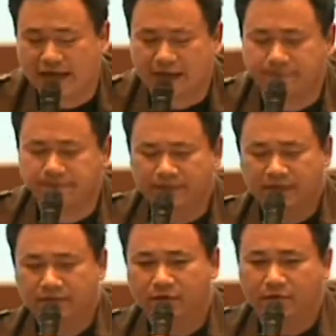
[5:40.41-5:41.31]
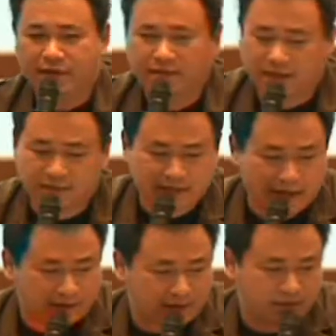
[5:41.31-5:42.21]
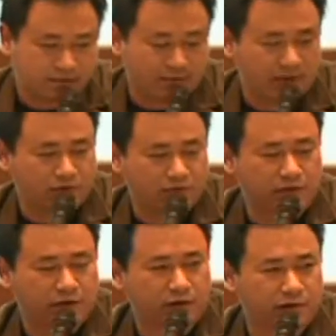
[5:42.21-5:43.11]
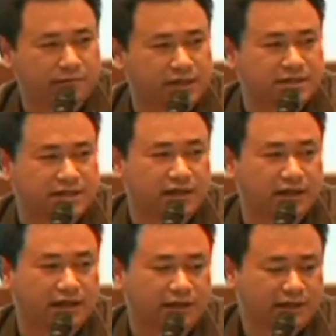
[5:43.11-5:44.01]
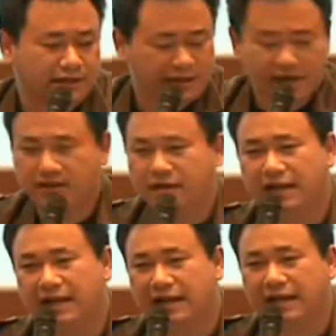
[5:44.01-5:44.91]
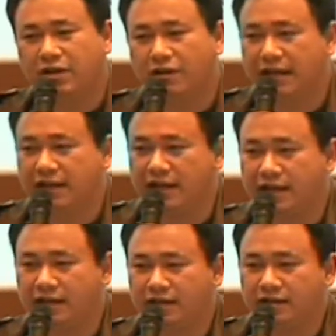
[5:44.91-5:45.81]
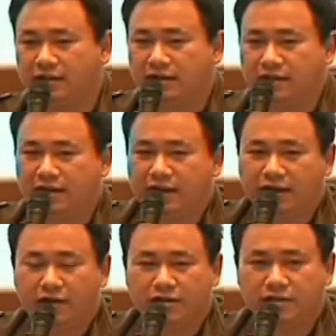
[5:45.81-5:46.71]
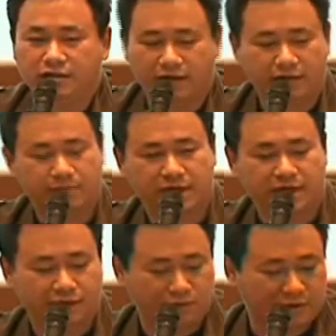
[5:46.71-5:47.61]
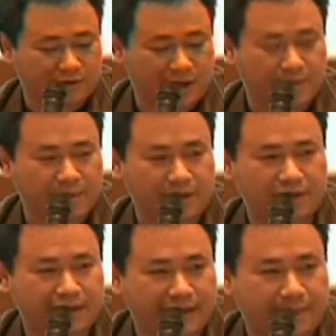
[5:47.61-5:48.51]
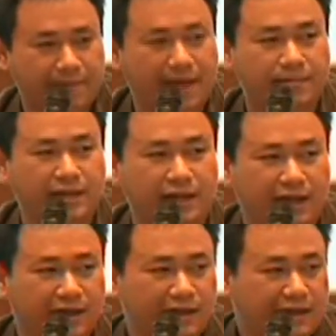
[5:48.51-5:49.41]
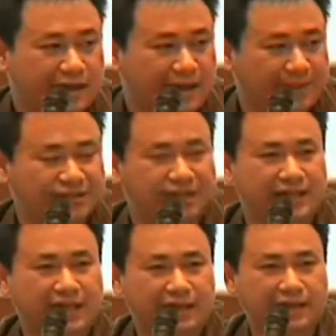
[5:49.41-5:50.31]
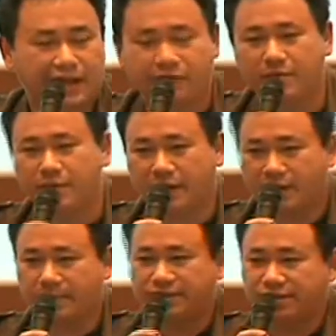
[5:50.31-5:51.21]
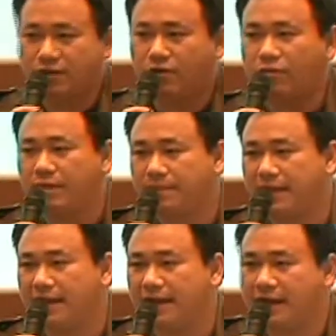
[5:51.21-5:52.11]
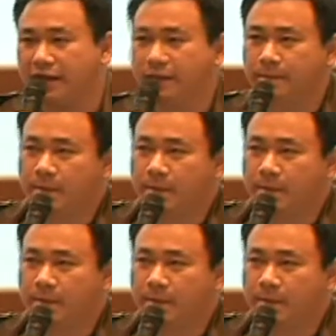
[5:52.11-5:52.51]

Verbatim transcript: ชอบมาถาม ผมอนิเมตมาแล้วครับทำไมมันดูไม่ค่อยเหมือนจริง เลยเนี่ยคือเรื่องเล็กน้อยแค่นี้เอง เรื่องเล็กน้อยคือเอ้ยบางทีมันต้องทำให้มันขยับแบบนี้นะ ให้ไปสังเกตนะ ว่าแบบเออเป็นเส้นโค้งแบบไหนยังไง